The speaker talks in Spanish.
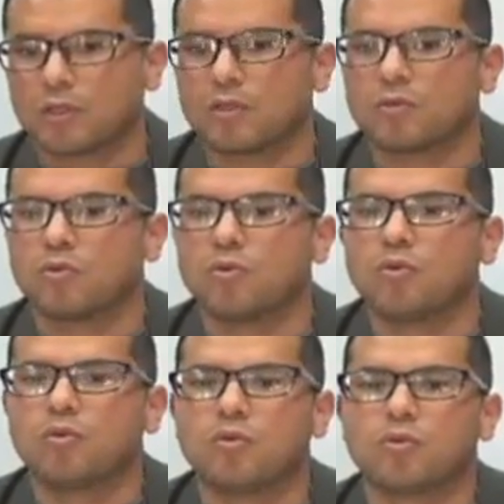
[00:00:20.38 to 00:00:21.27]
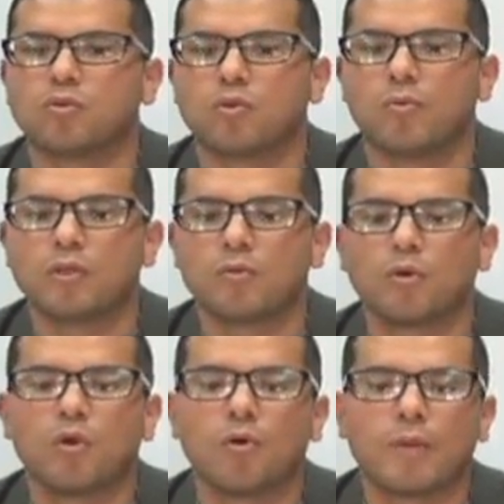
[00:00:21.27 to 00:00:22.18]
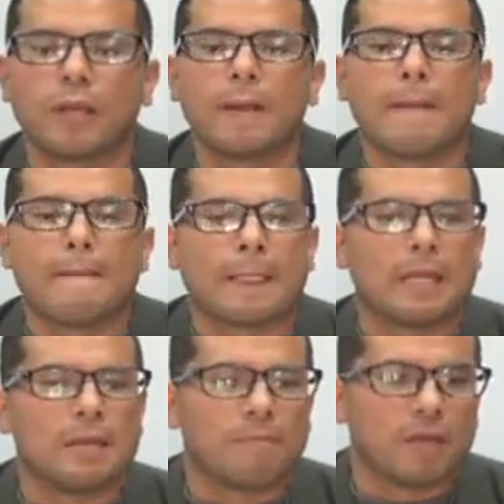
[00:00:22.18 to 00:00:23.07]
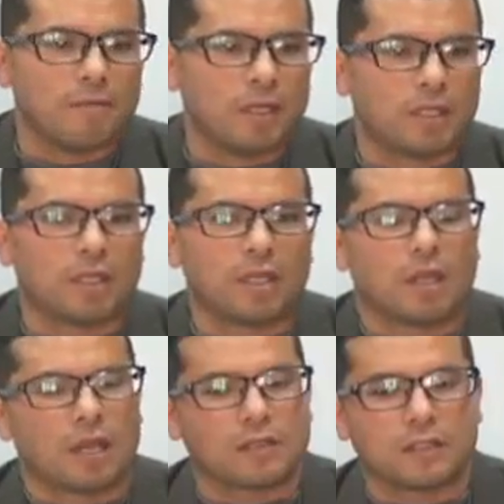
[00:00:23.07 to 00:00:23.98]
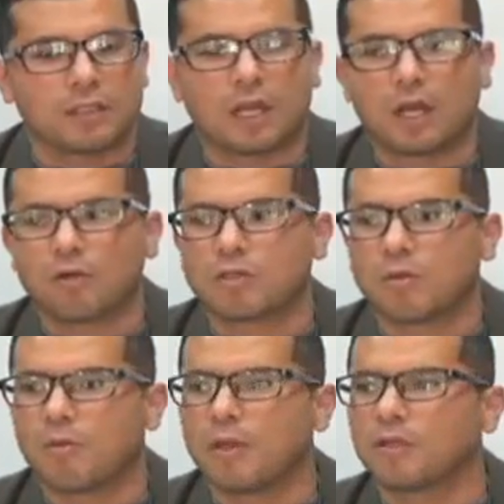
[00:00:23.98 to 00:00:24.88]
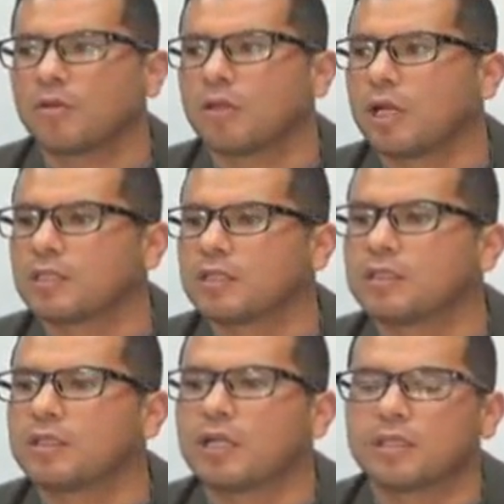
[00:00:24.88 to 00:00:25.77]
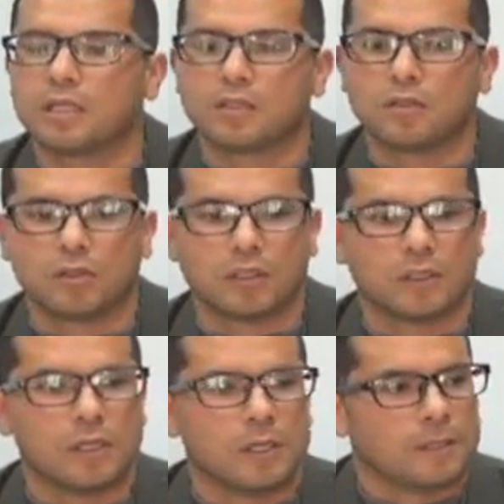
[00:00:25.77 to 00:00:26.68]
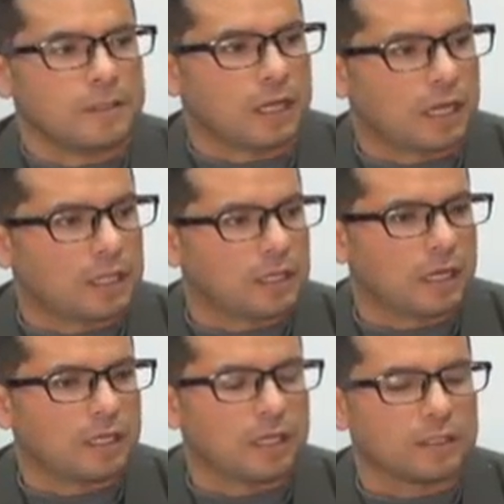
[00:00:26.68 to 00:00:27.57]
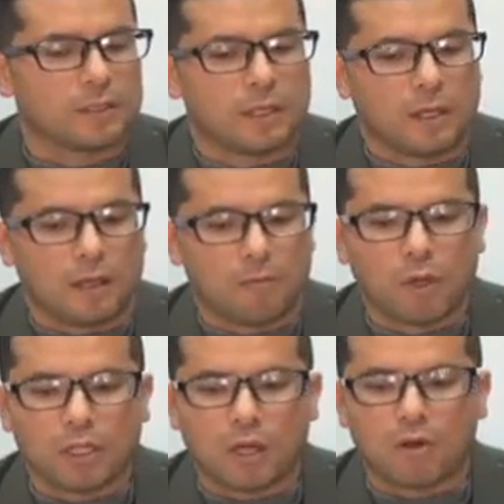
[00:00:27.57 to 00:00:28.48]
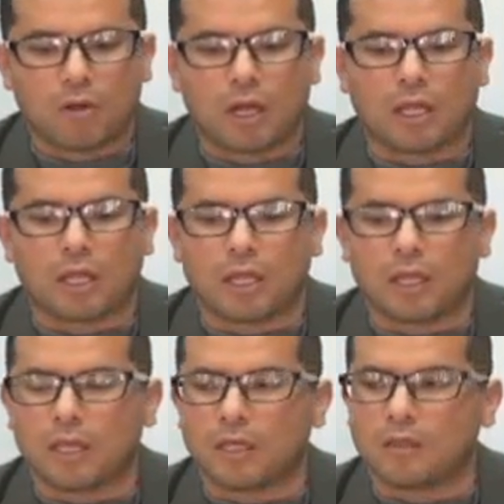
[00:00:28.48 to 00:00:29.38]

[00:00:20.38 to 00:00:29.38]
eh, su, su mismo nombre le permite hacerse cargo en este momento de las, de las elecciones de acá del Cañar. En buena hora que